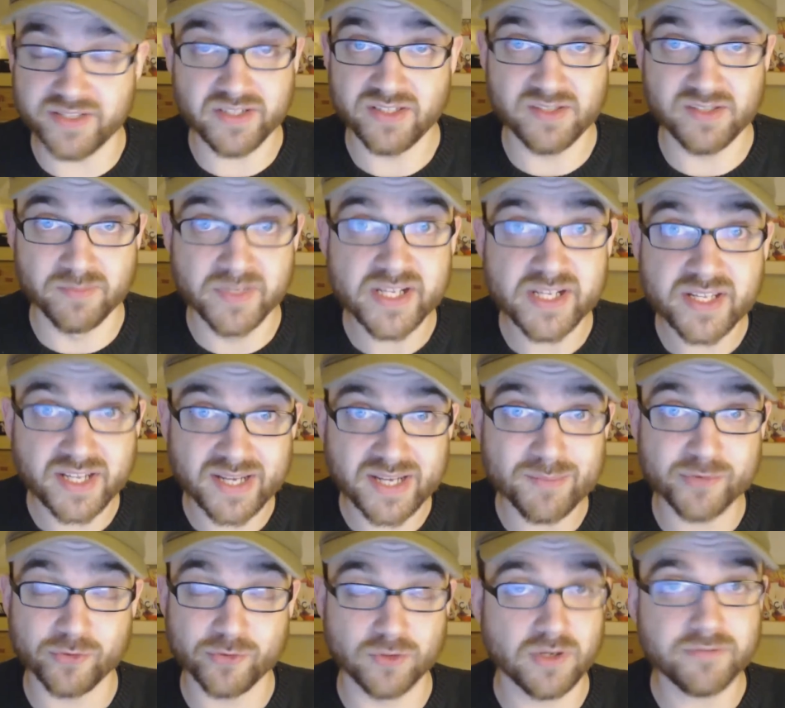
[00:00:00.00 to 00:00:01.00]
Die, die Milchcreme
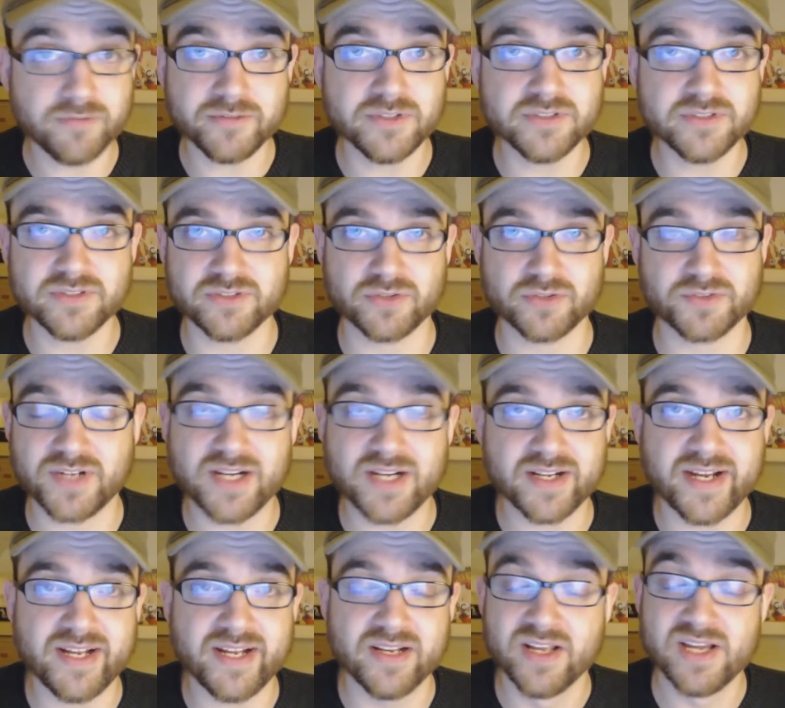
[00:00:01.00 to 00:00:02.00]
so löffeln, total
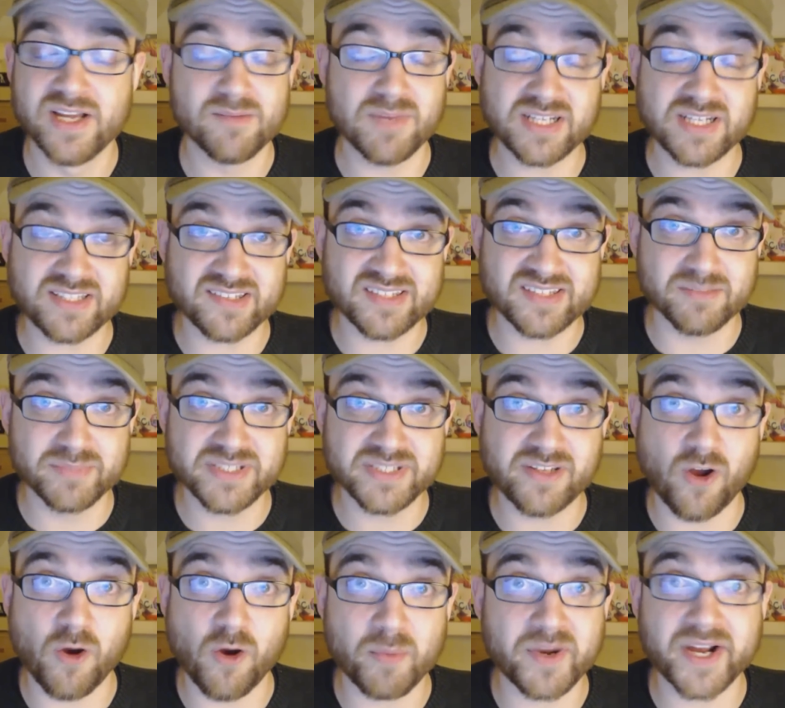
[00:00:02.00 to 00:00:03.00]
geil. Mach das dann bitte
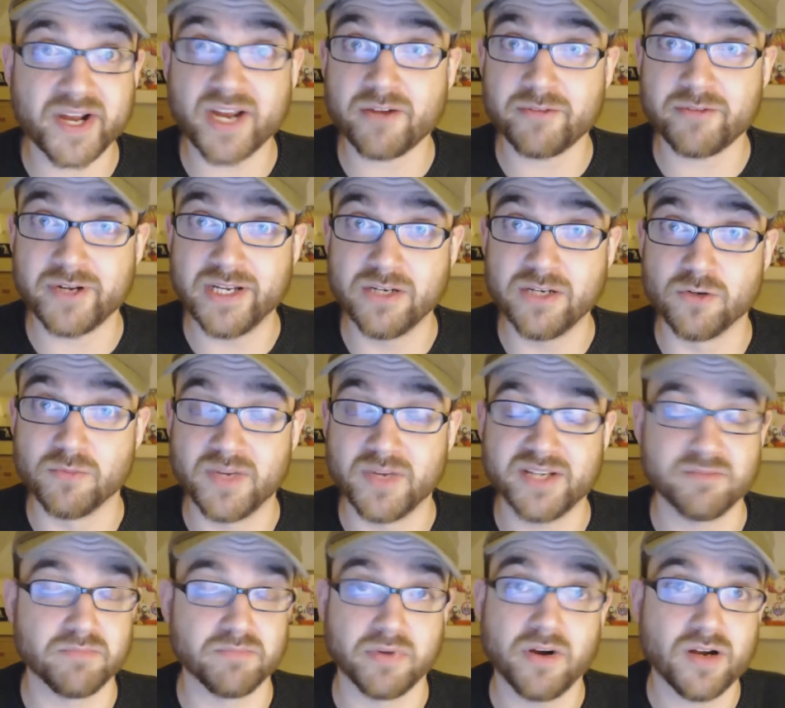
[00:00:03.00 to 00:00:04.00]
auch bei Raffaello,
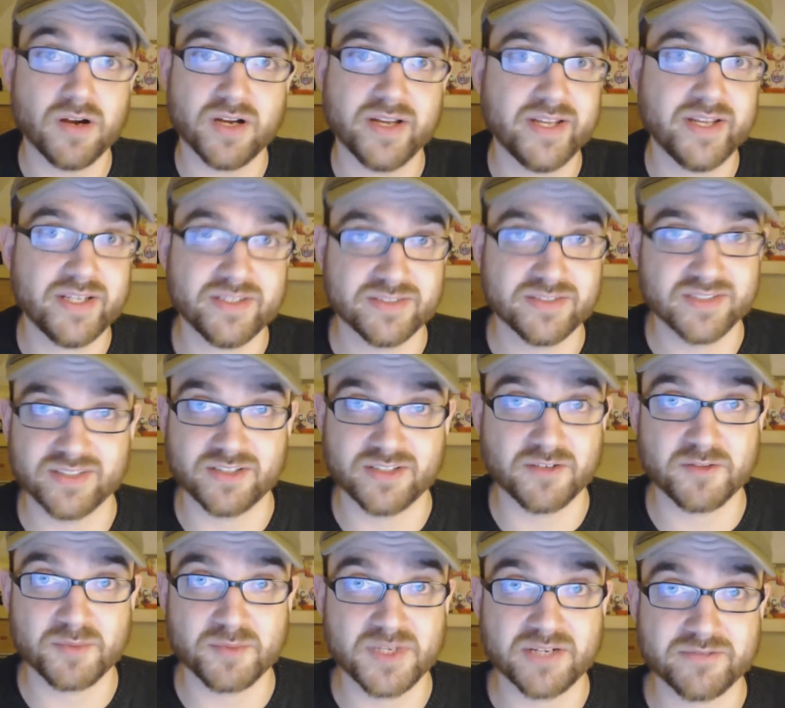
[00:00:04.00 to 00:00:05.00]
Mann. Boah, ey, dann kaufe
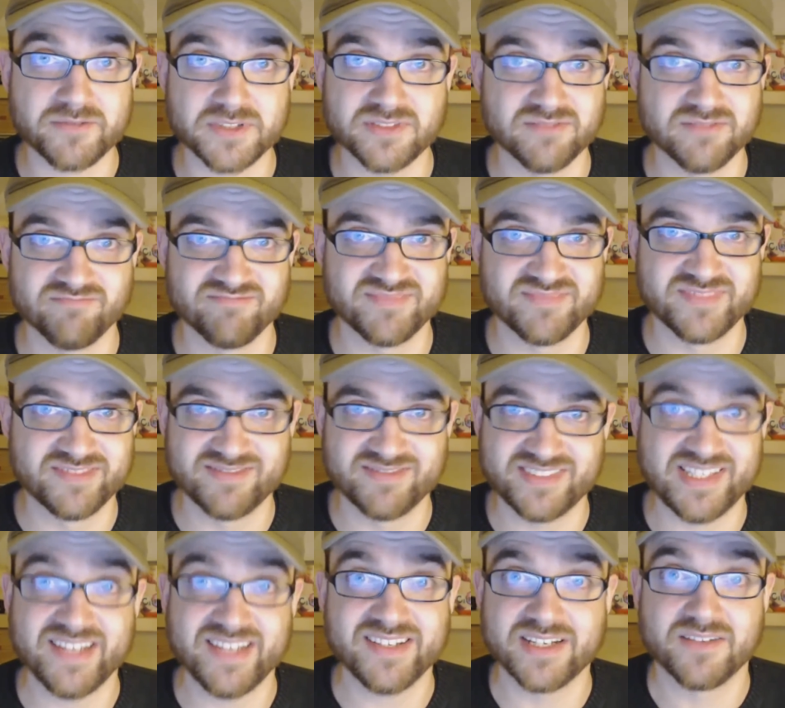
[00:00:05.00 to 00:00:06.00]
ich mir davon
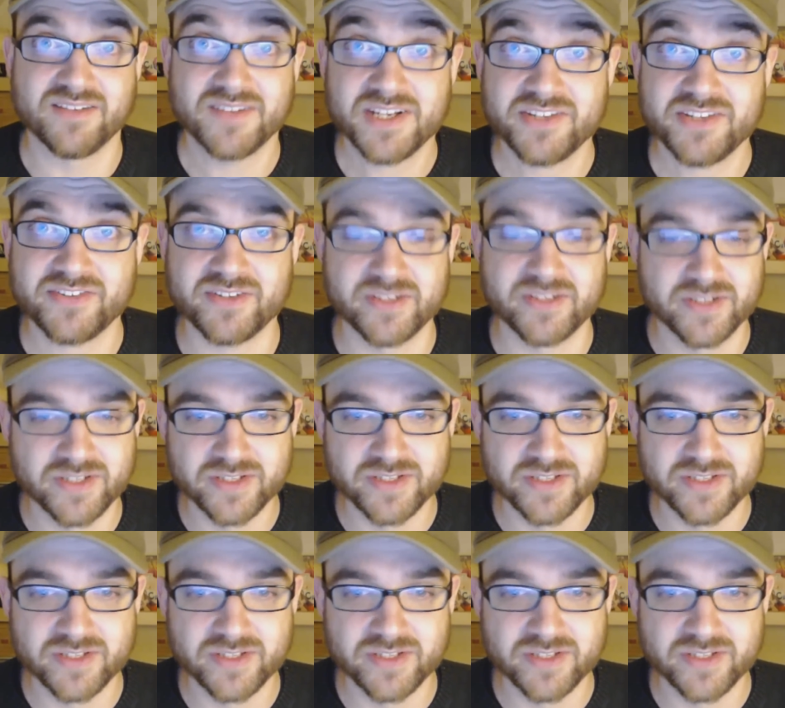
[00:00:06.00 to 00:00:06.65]
zentlerweise.